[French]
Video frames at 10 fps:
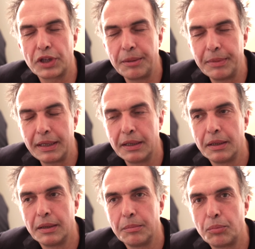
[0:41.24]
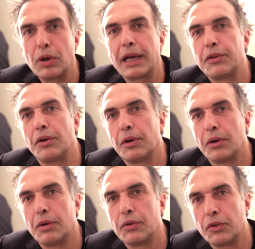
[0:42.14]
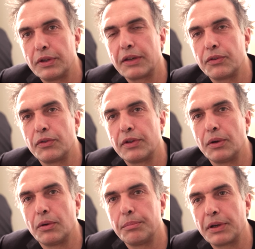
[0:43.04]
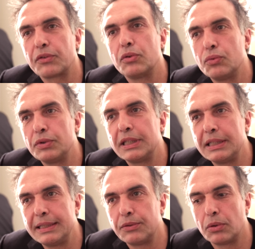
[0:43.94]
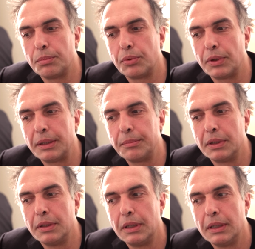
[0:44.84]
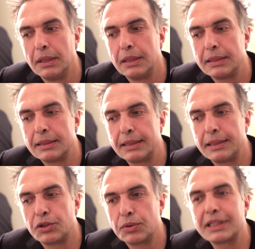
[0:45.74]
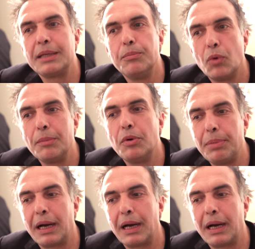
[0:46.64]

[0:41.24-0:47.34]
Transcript: guillemets, pour l'acteur, ce texte de Célan. Parce que tout ce qu'il dit sur le poème, c'est des choses qui, moi, me